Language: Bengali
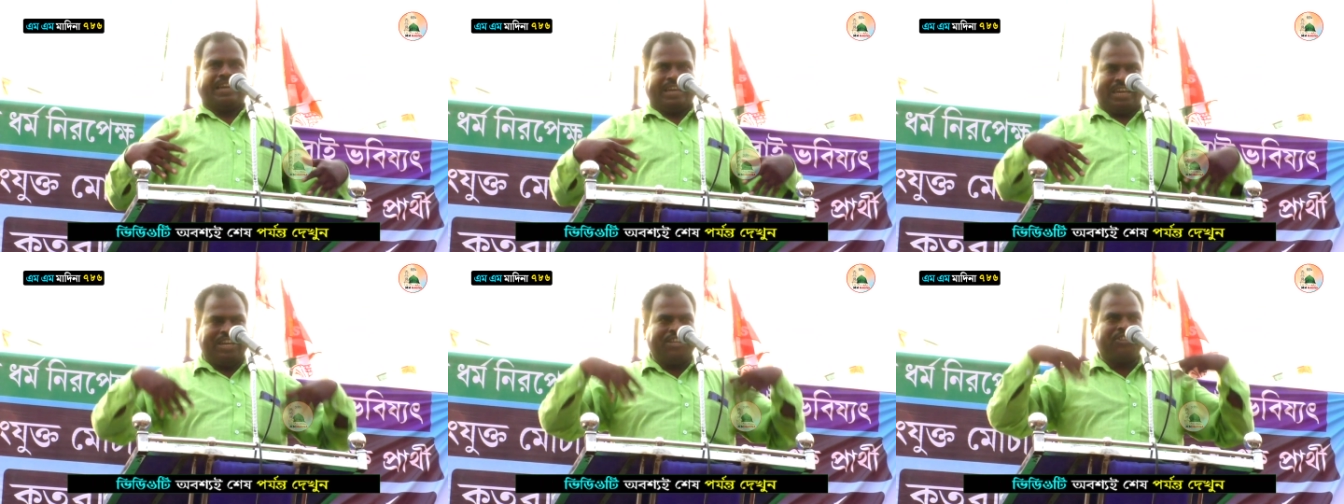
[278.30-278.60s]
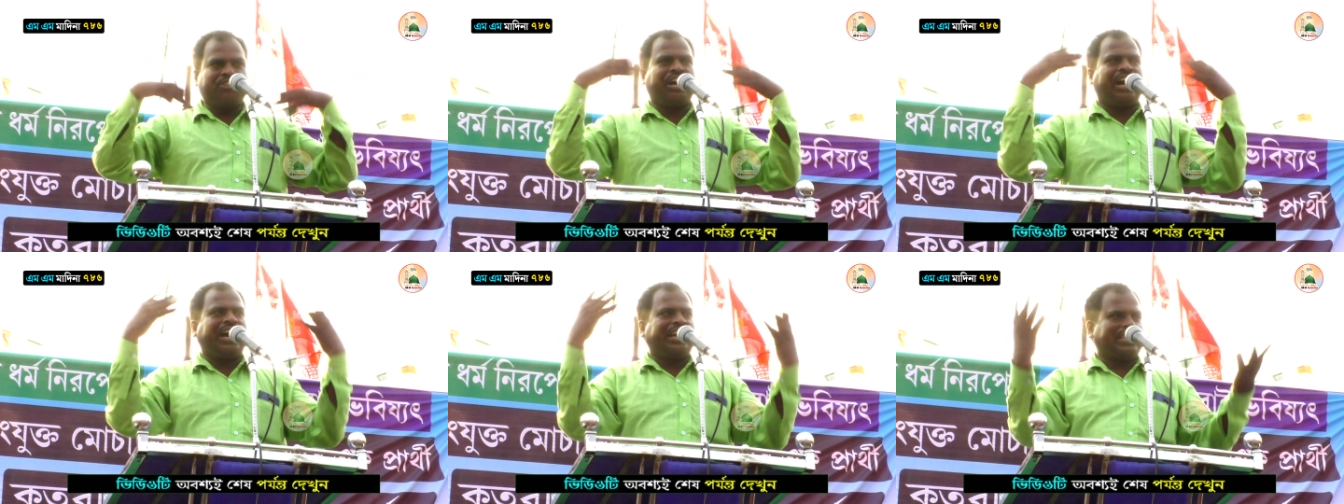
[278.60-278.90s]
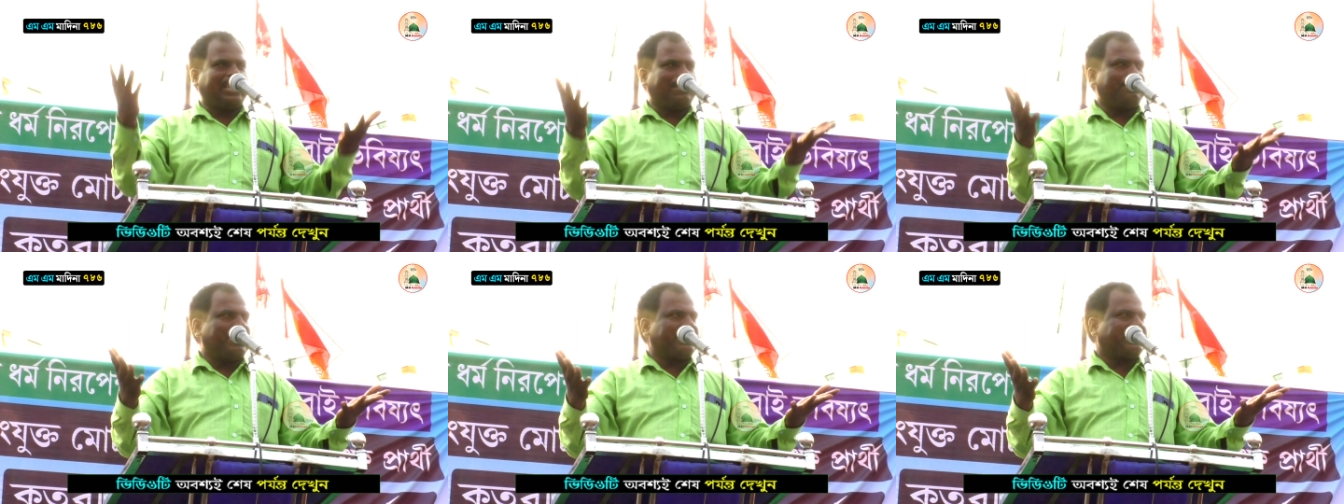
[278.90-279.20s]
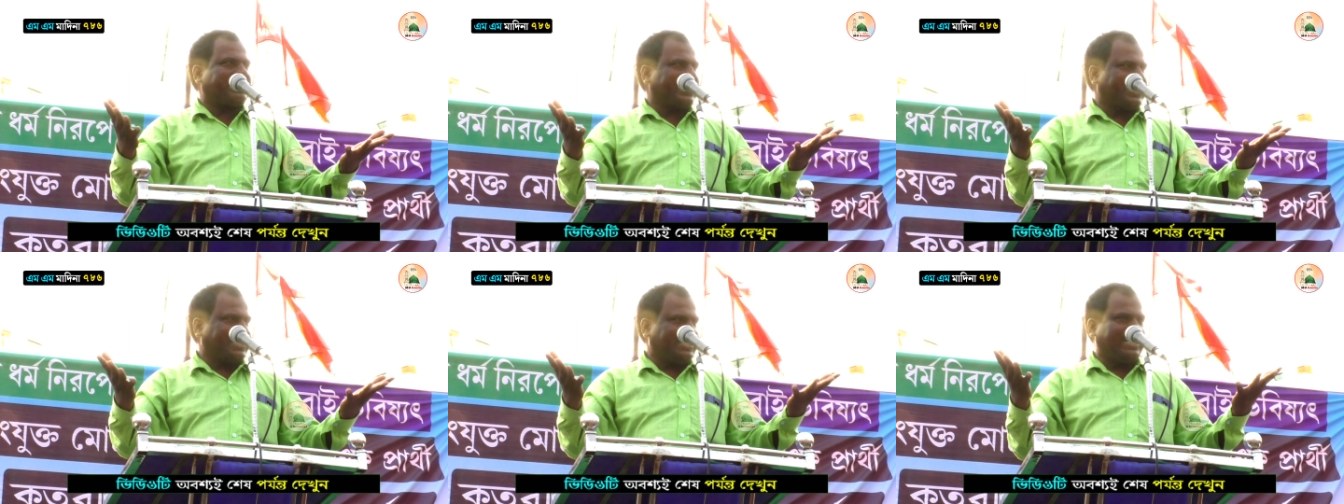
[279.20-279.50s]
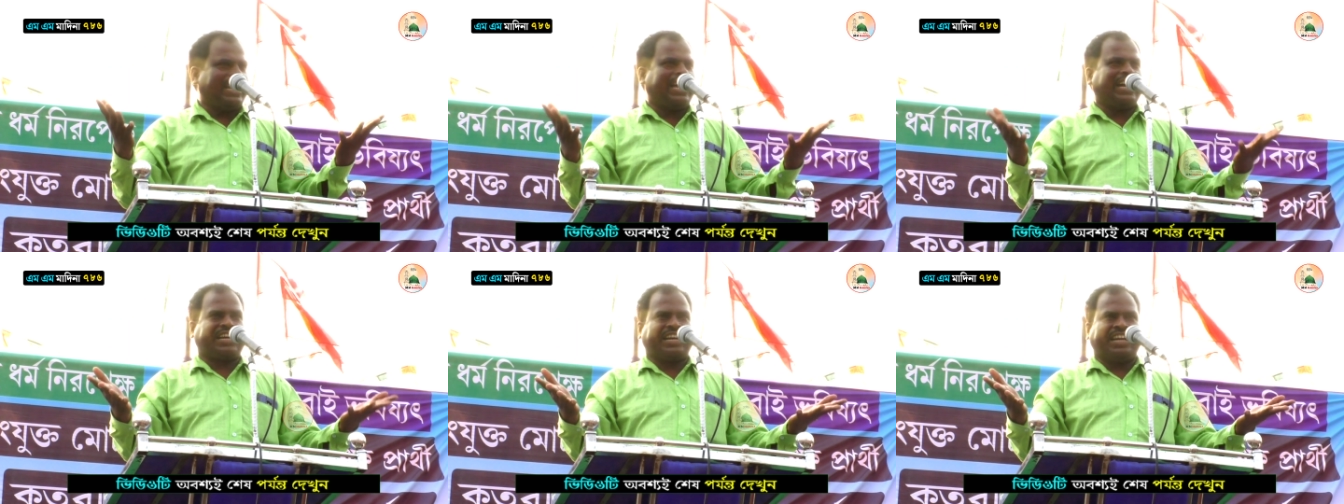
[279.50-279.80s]
হিন্দু আদিবাসী
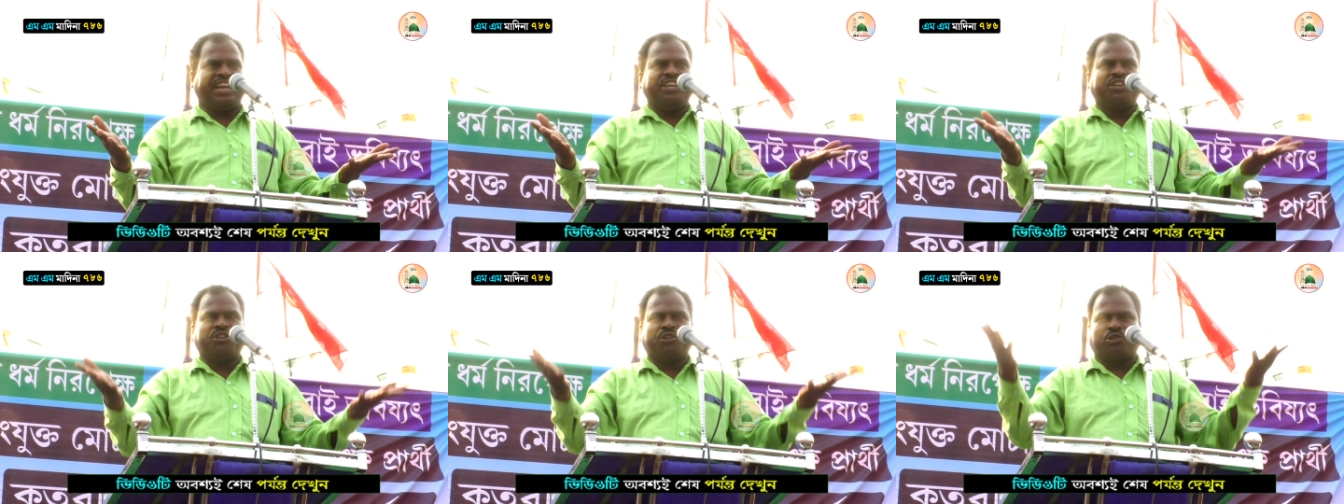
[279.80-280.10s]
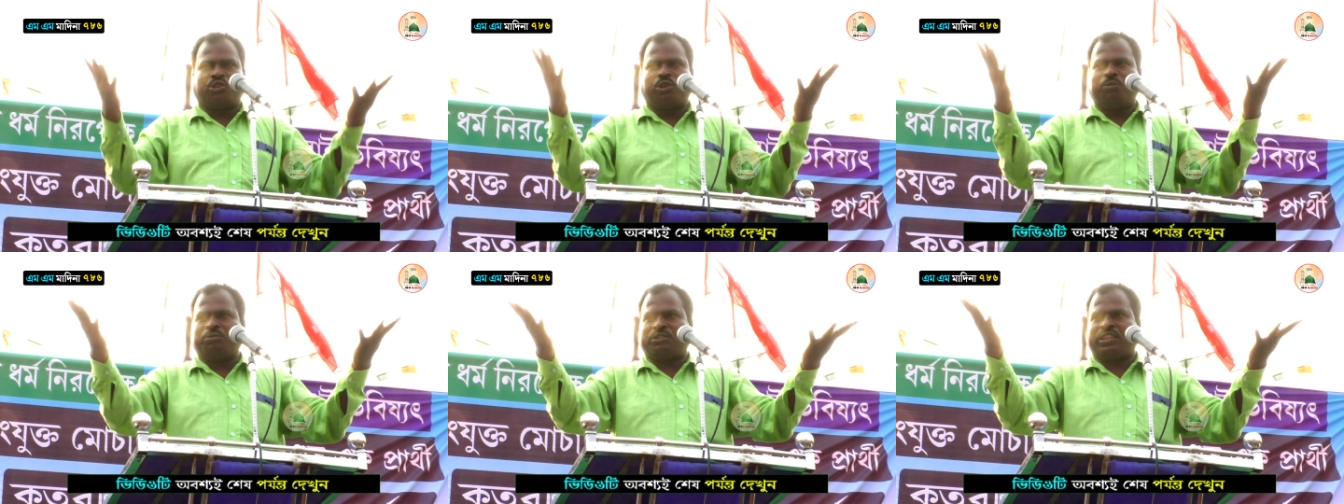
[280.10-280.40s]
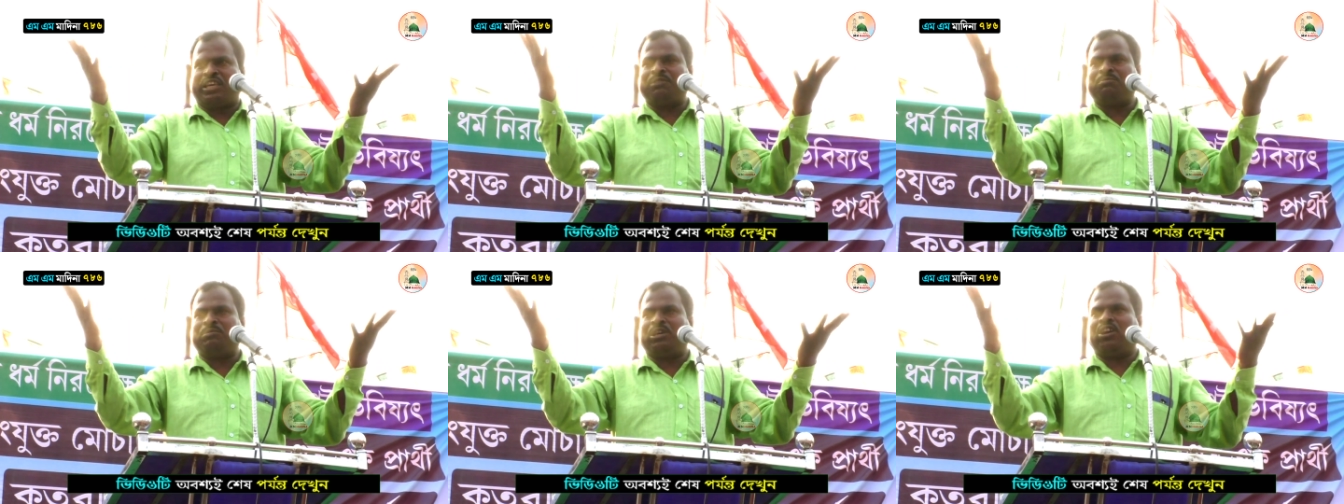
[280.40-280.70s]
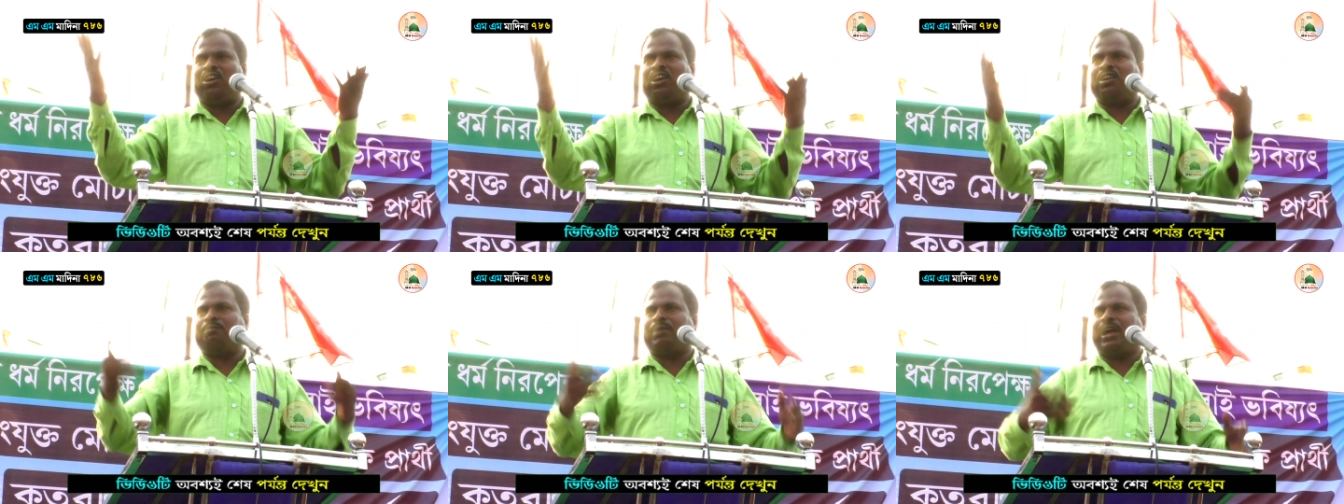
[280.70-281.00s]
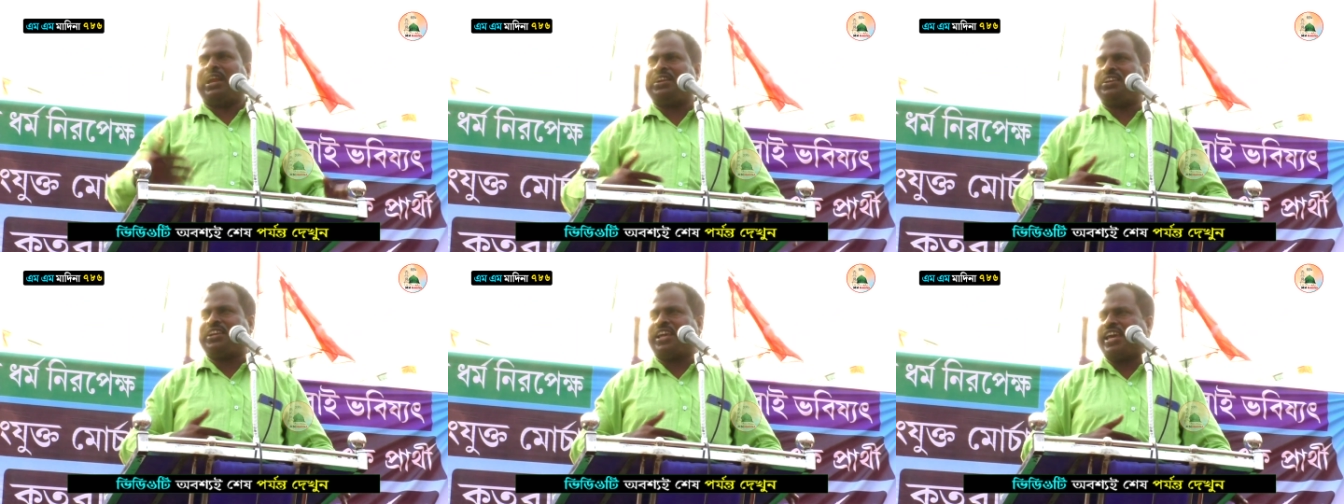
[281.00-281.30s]
গিদ্রে কেন ᱧᱩᱛᱩᱢ তিন মিলন
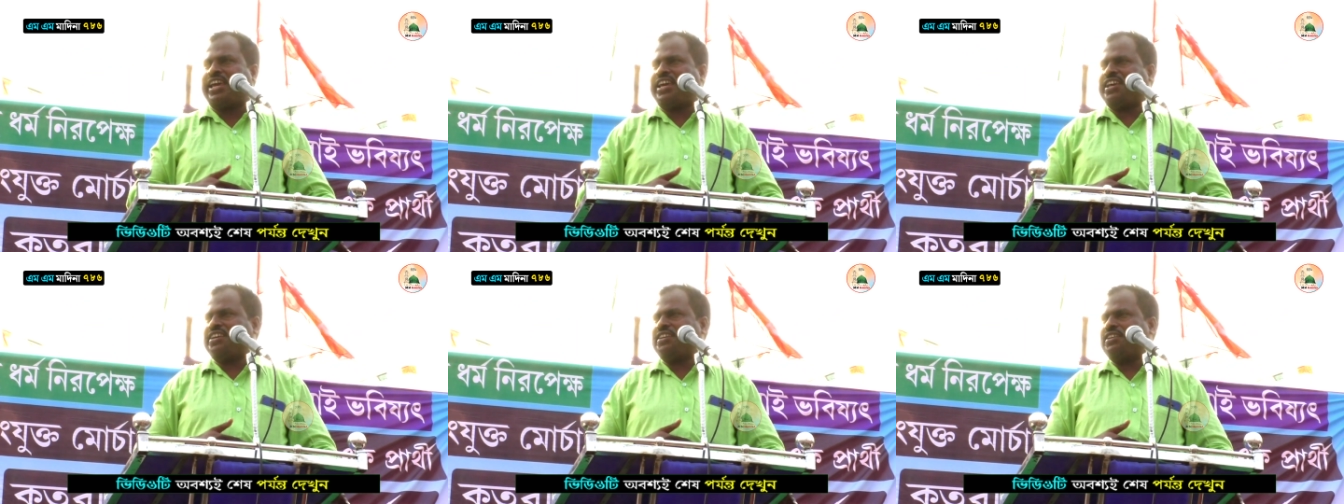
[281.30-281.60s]
মান্ডি